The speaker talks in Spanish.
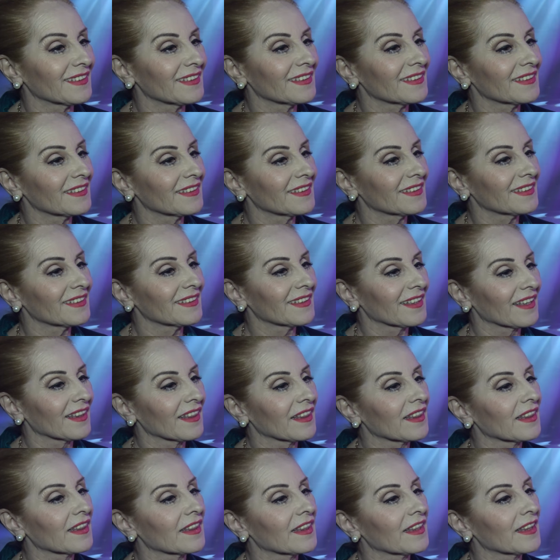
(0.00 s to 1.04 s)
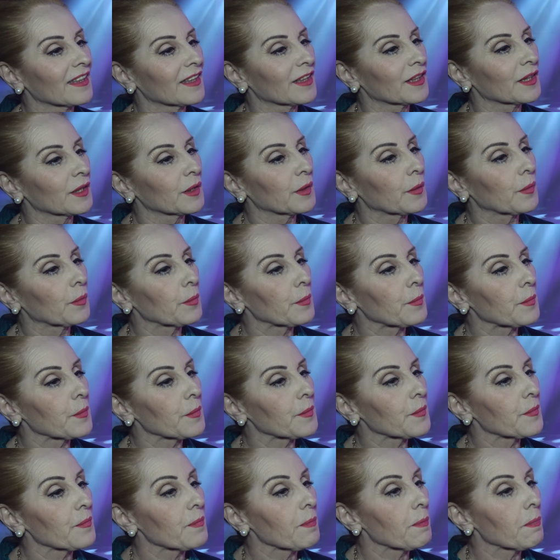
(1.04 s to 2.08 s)
Bueno, ¿y cuál va a ser su,
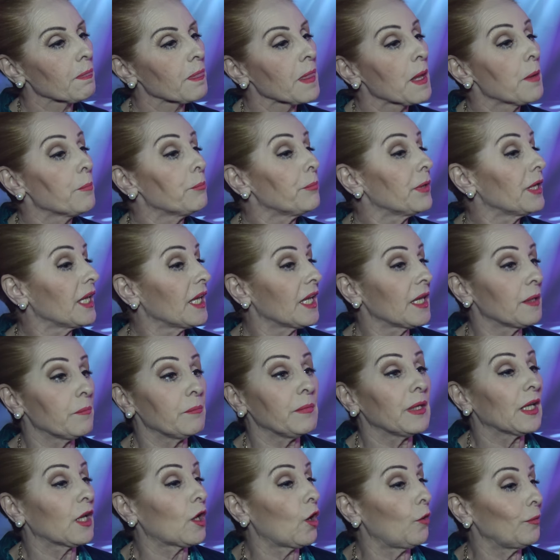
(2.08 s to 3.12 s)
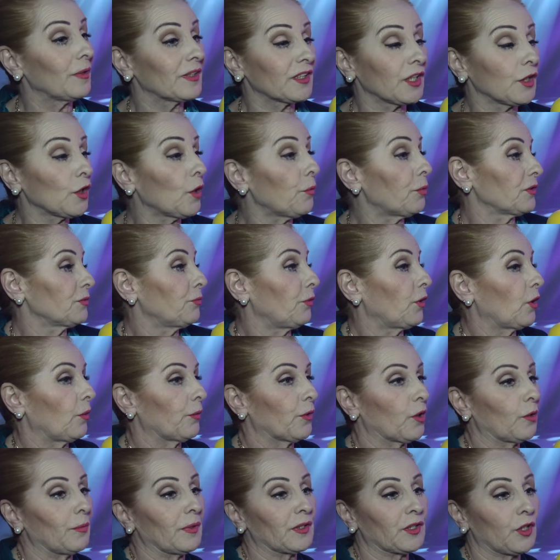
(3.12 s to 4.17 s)
su protagonismo? Mi cometido, pues bueno,
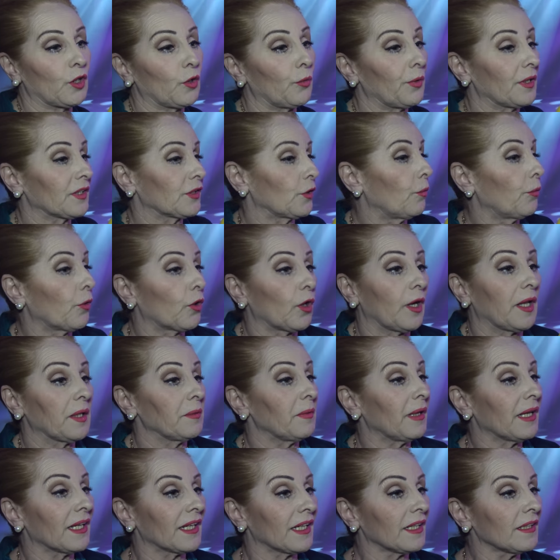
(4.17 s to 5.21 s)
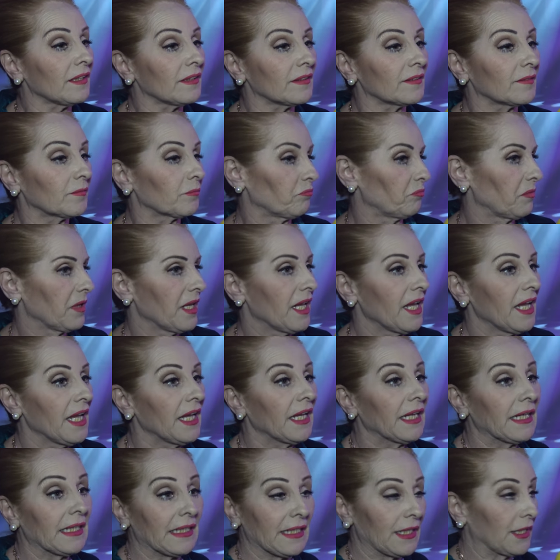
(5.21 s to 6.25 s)
mi cometido voy a ser un poco la imagen,
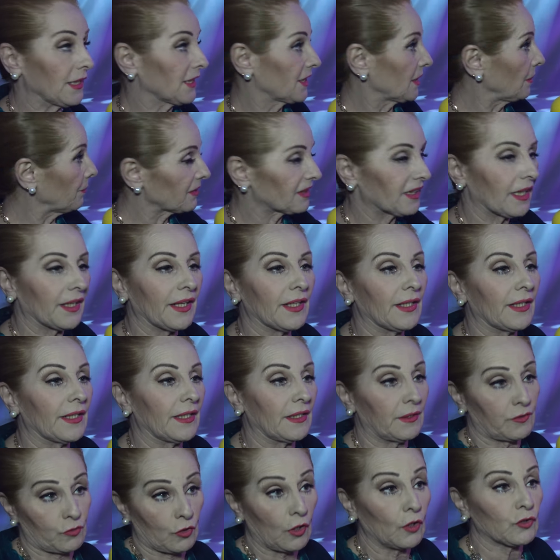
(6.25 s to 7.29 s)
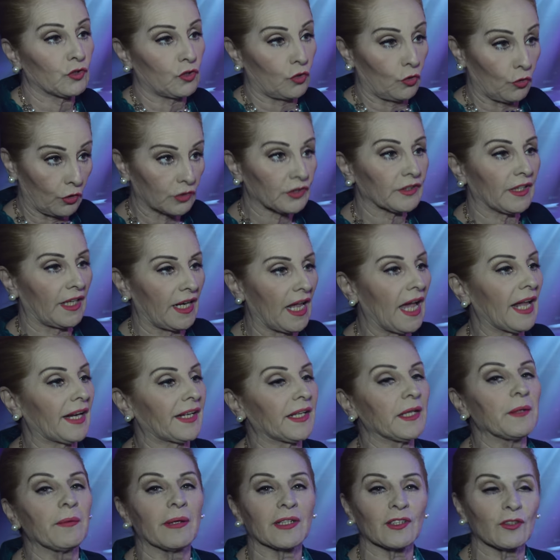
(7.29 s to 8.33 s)
y siempre estaré, solo, estar
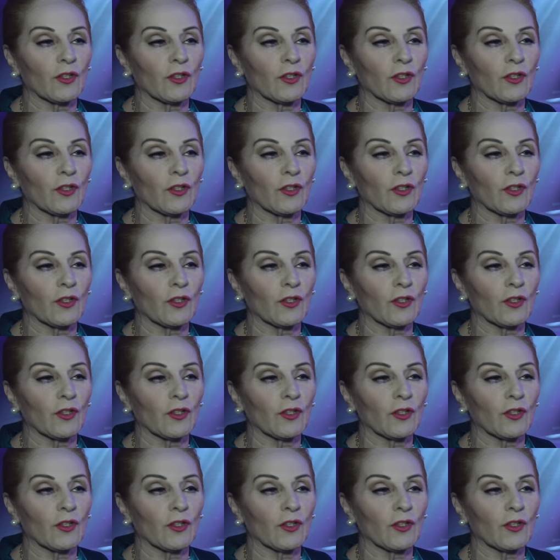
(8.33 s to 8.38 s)
arriba,